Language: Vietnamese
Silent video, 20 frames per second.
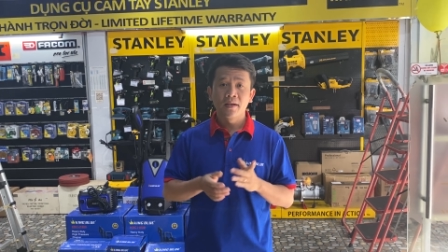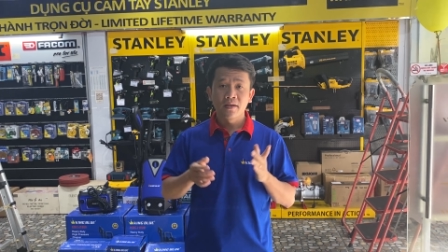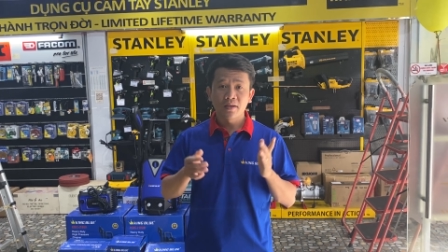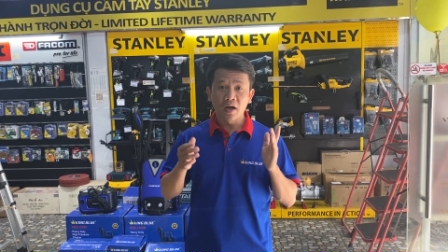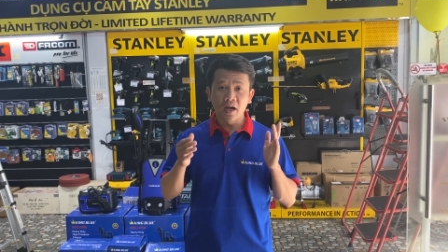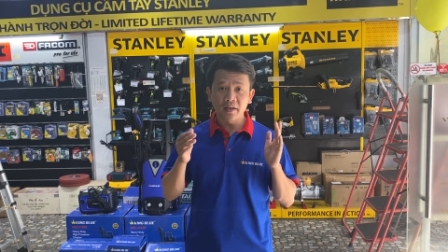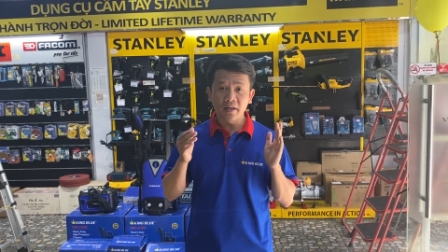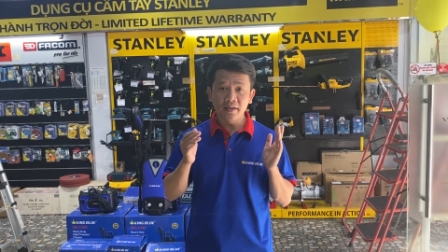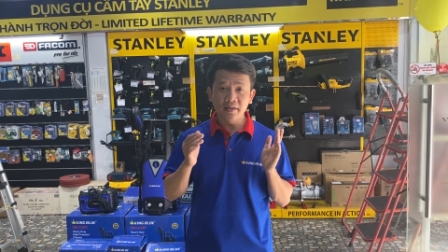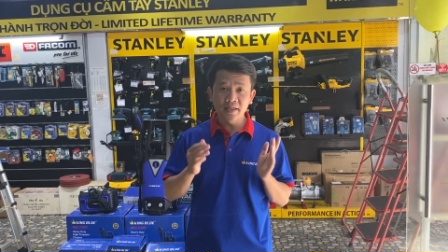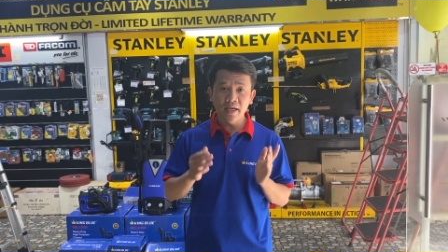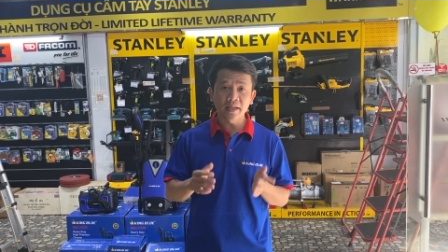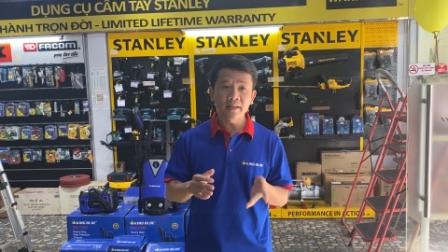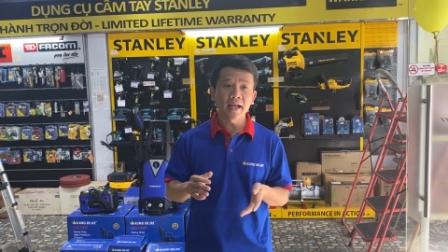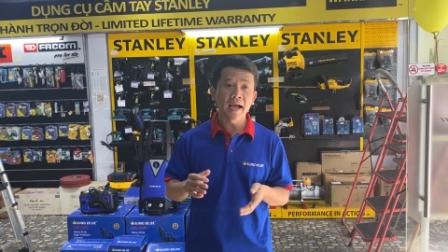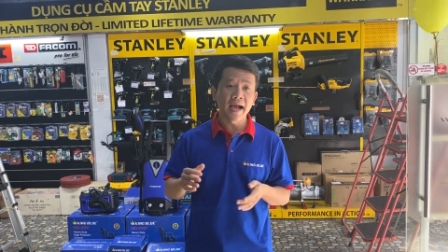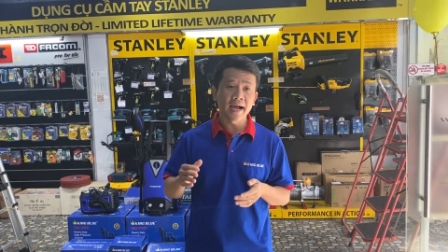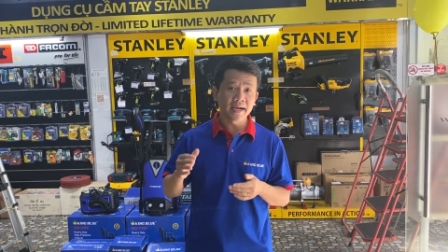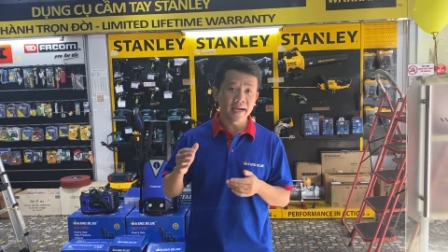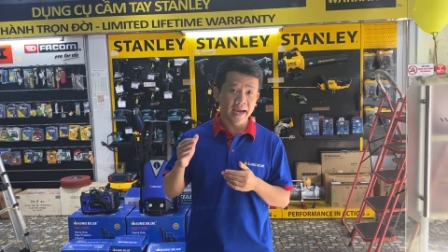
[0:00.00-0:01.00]
có chính sách
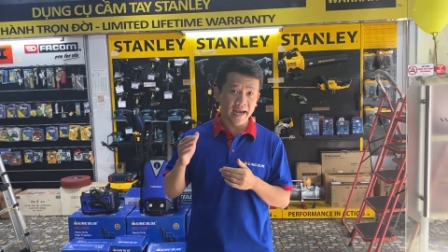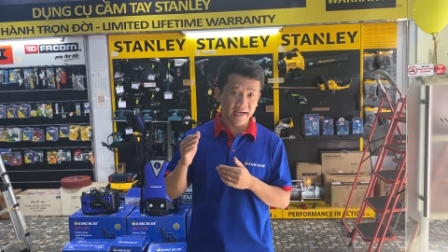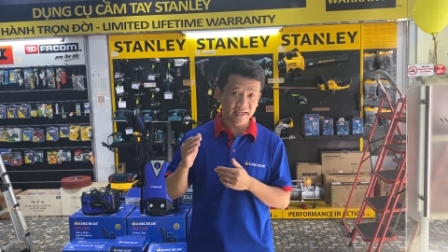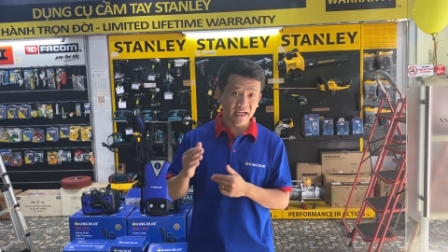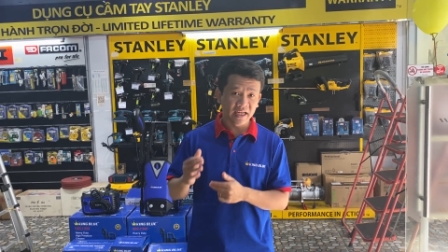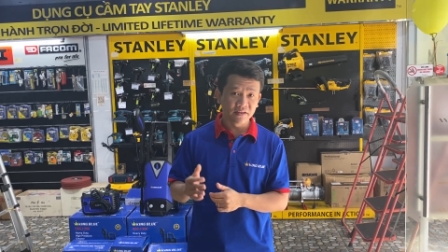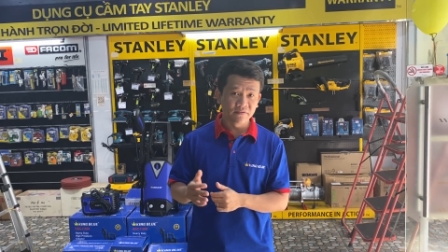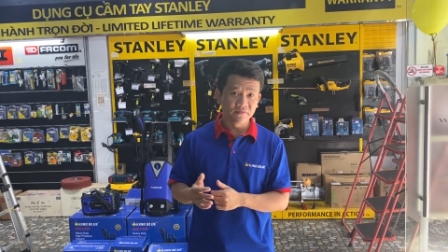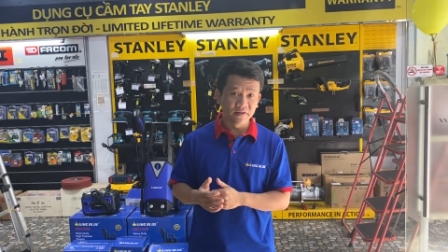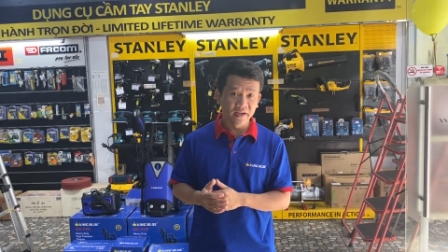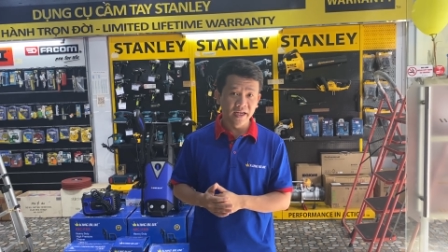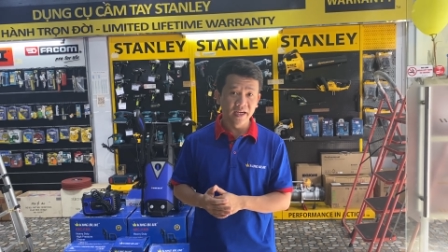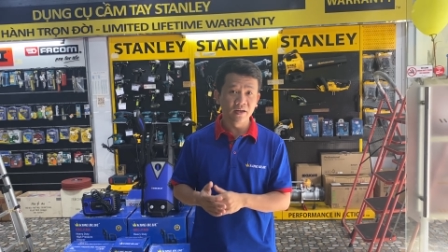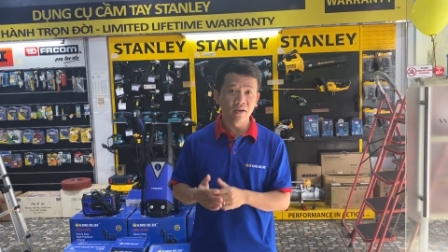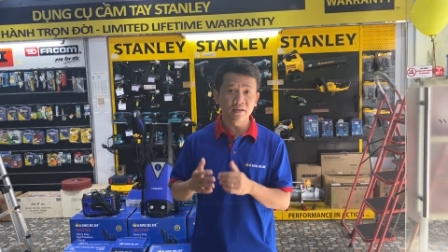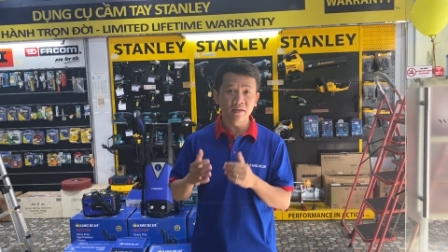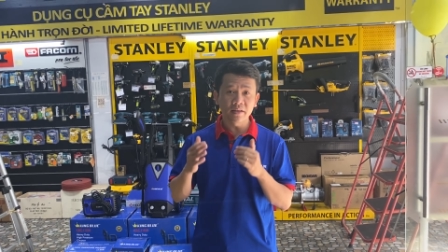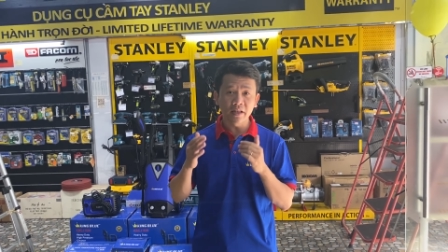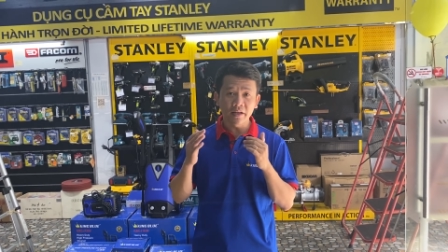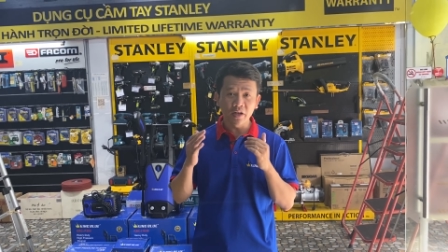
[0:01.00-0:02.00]
thăng hạn thành viên
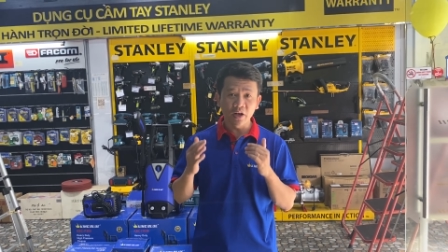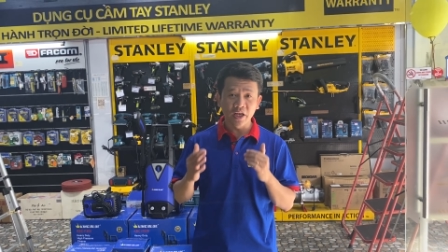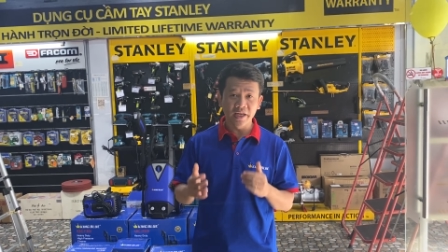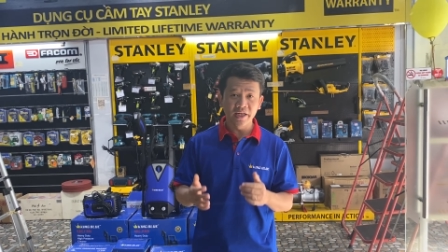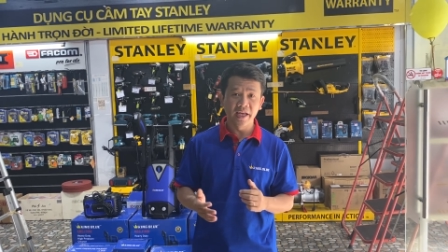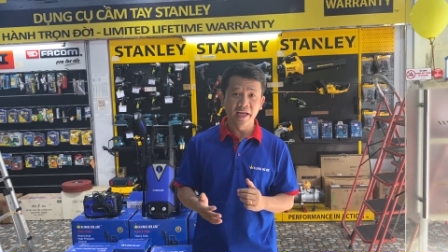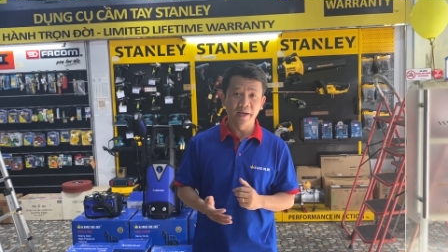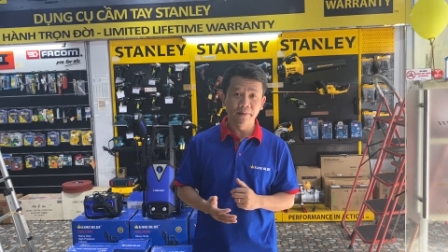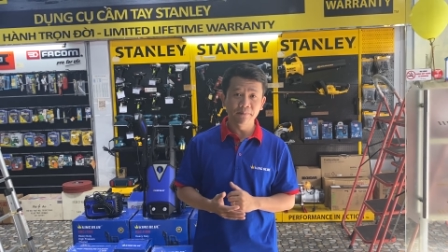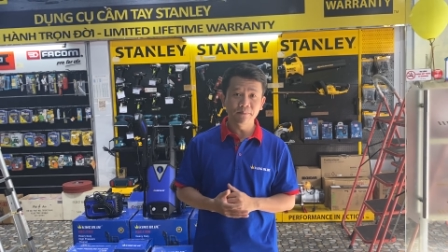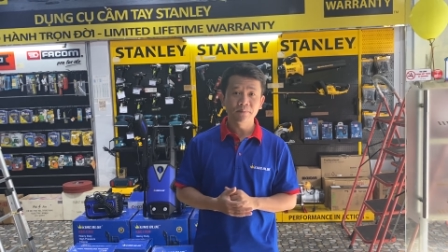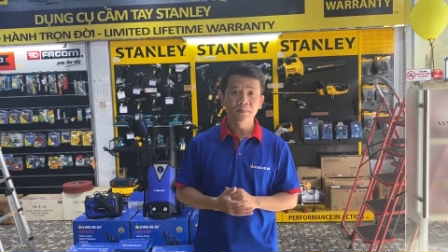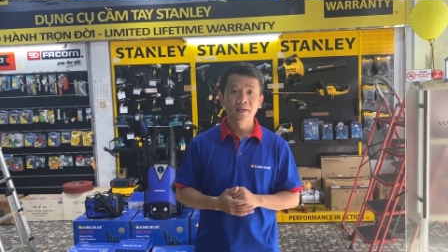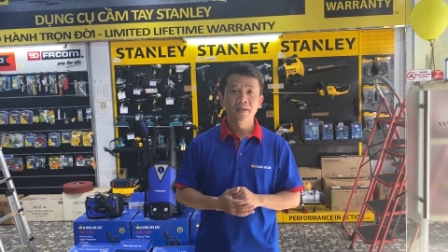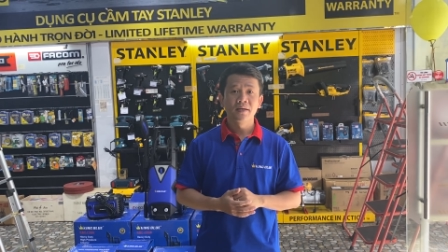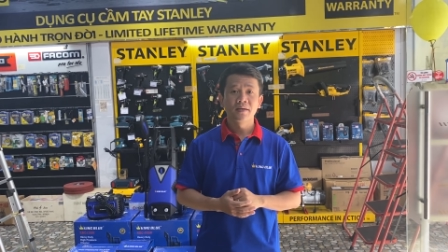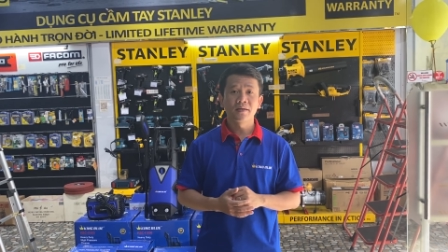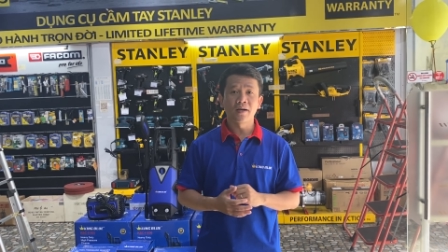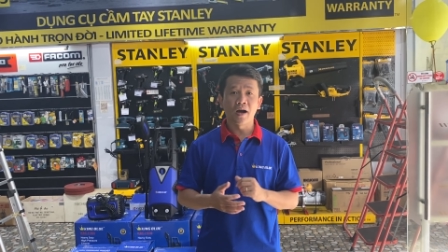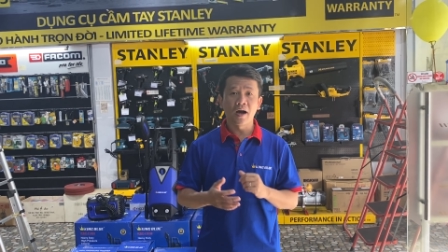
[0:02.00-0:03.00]
có tích lũy điểm
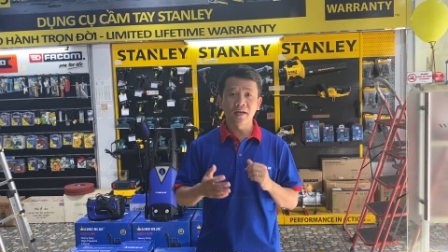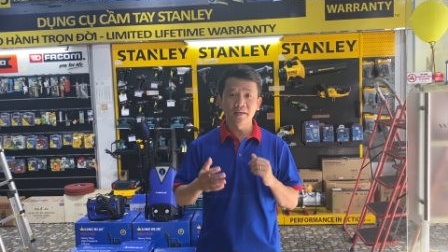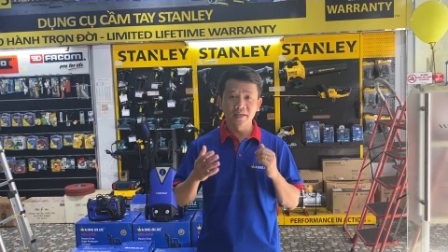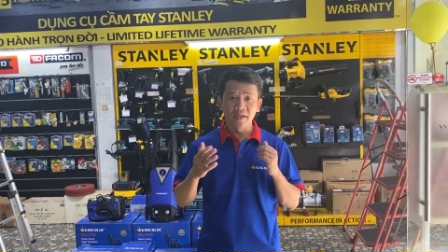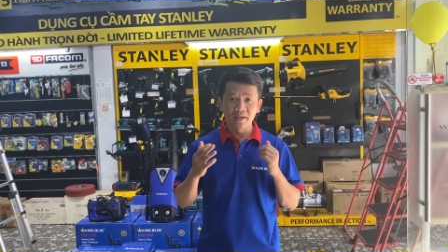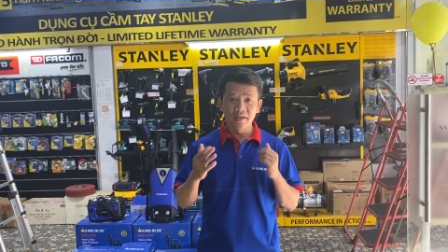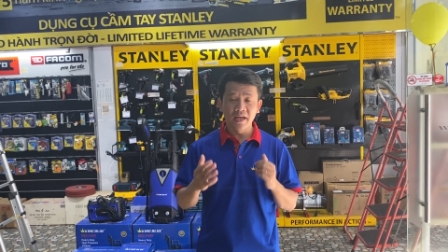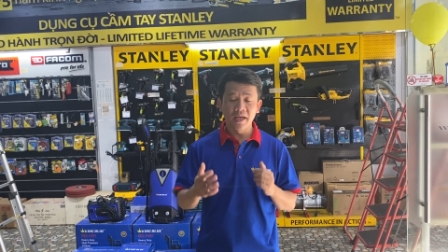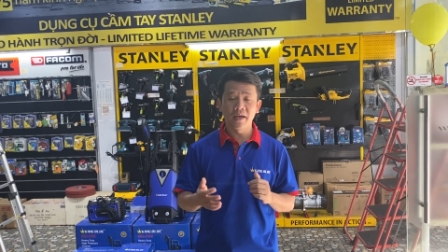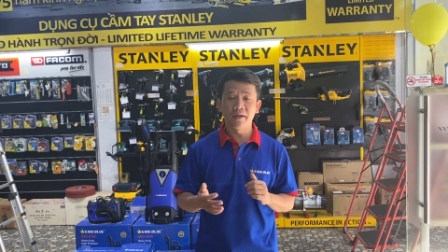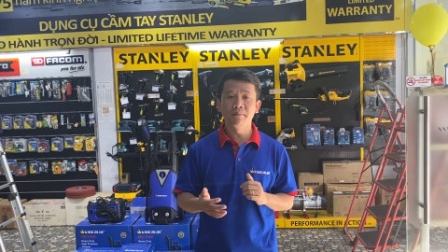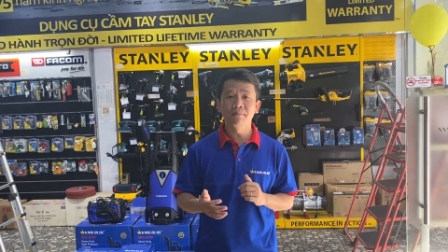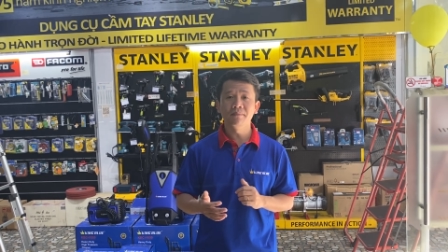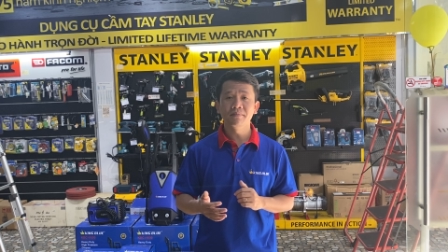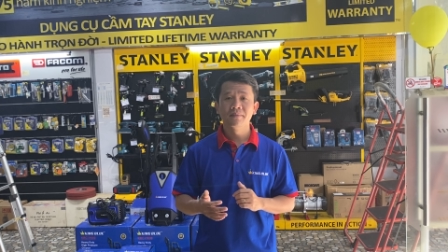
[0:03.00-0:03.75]
có trừ điểm